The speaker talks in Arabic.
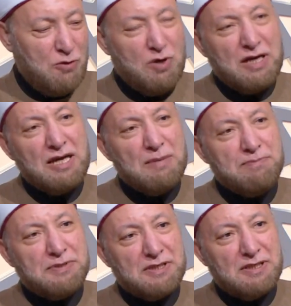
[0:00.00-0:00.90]

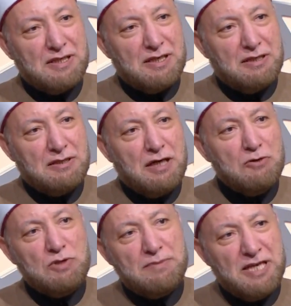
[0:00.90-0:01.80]
ورجب
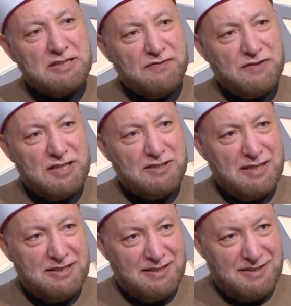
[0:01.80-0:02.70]
قالوا لم يأتي فيه
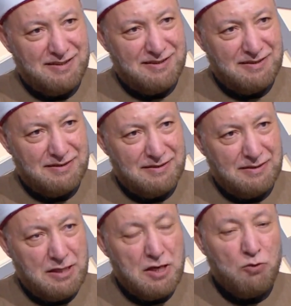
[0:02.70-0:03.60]
دليل
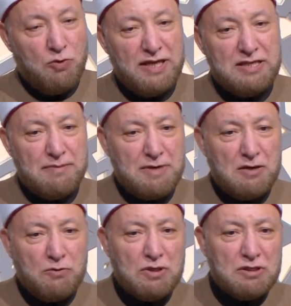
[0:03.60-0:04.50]

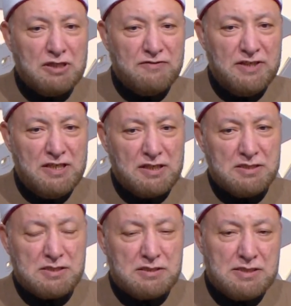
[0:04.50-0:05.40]
وإنما وردت فيه
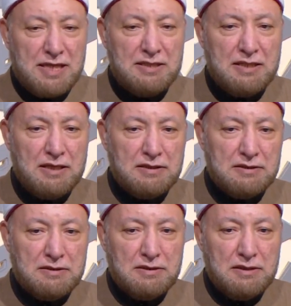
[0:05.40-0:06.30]
قصة سيدنا
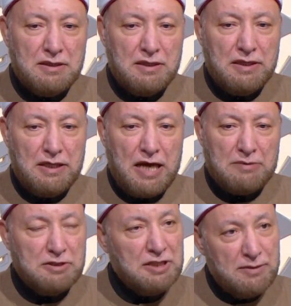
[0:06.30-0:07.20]

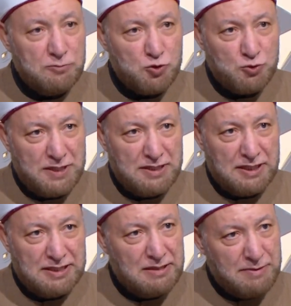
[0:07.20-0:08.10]
عبد الله بن
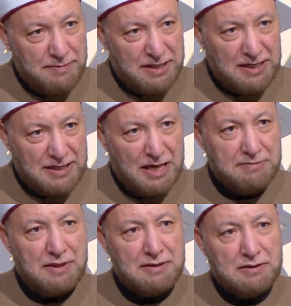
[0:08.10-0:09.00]
الزبير عندما بنى الكعبة